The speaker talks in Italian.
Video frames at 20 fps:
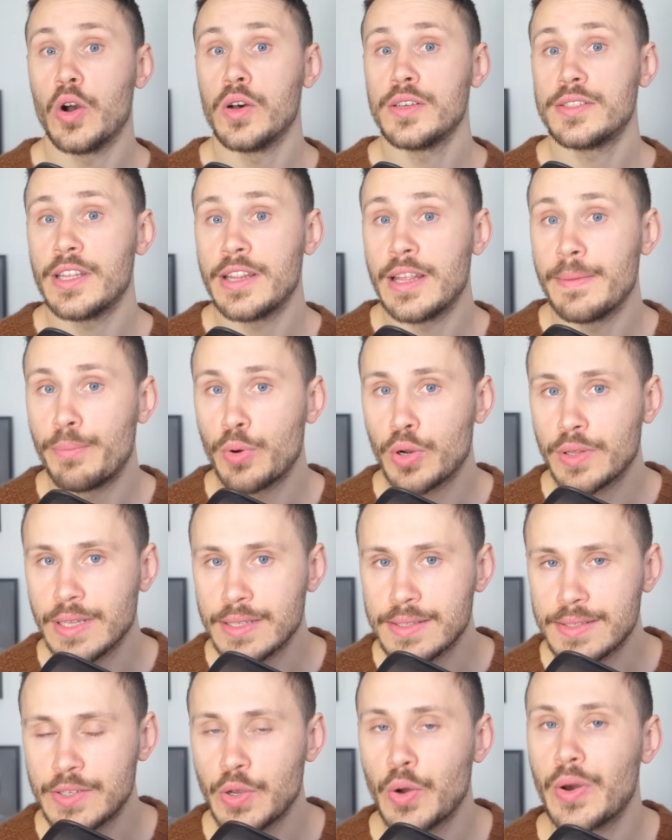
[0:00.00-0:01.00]
costi di
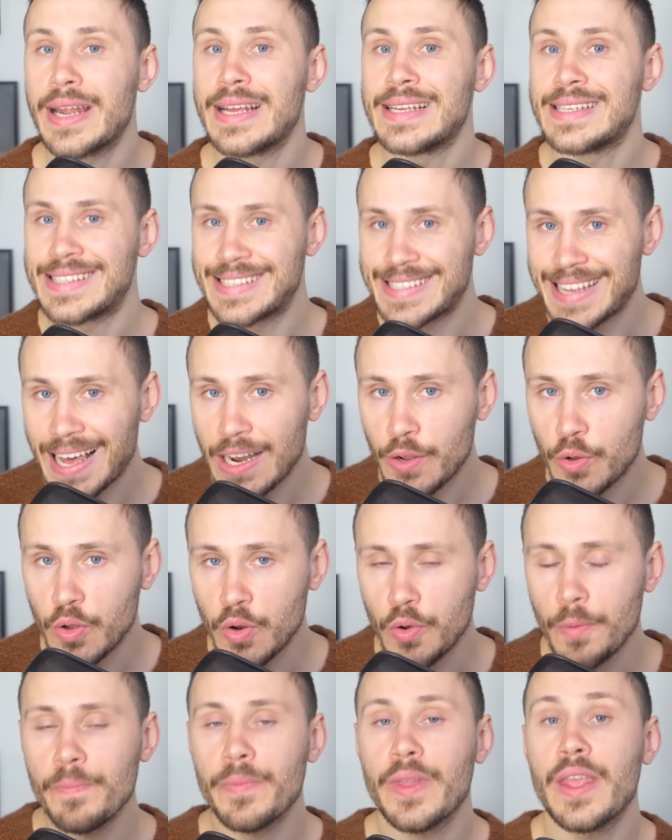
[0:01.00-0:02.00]
importazione
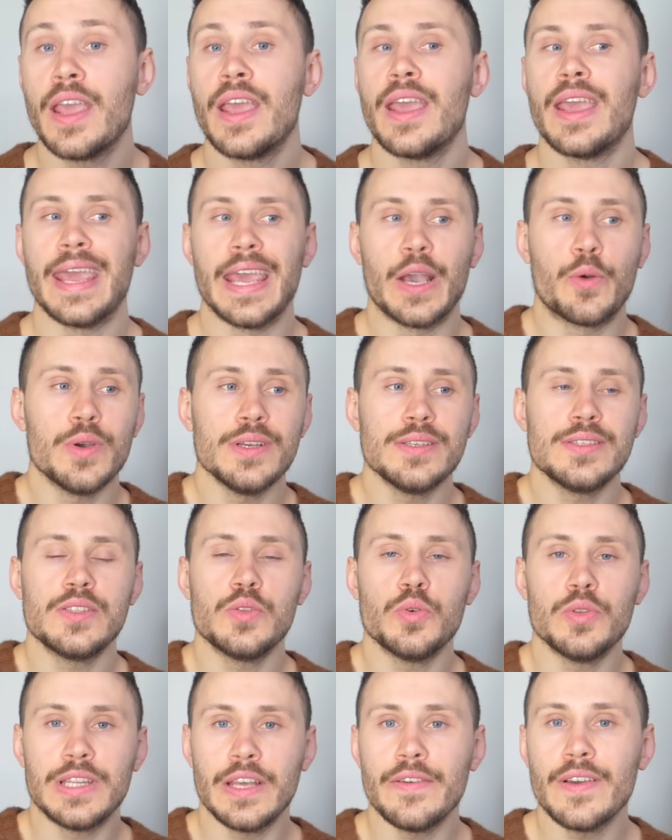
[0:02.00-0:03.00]
salgono e
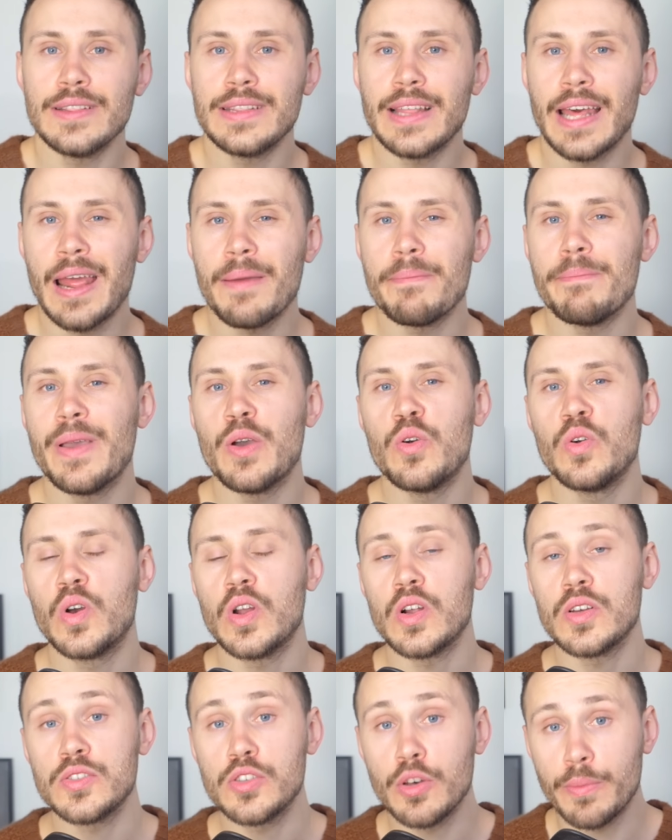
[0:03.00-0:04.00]
questo diventerebbe un
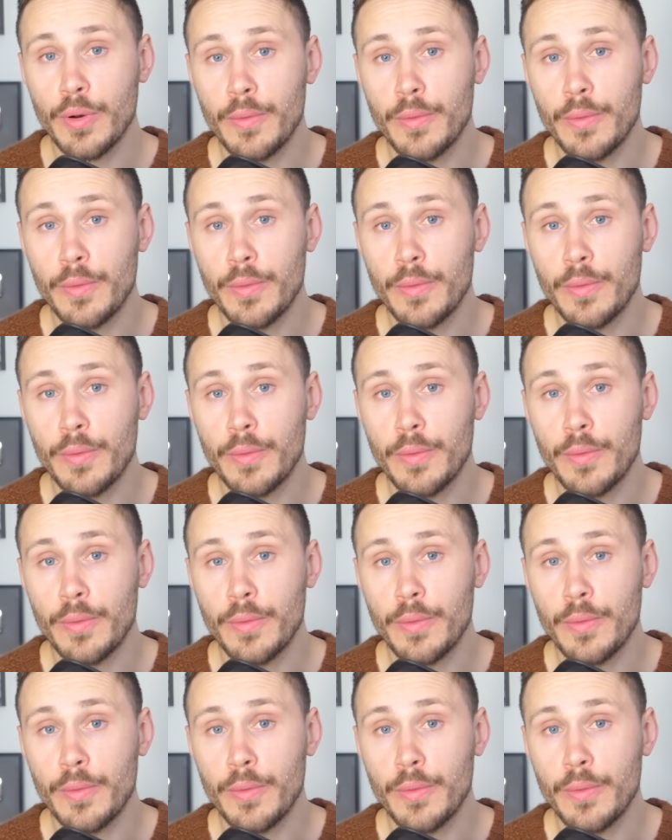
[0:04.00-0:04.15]
grosso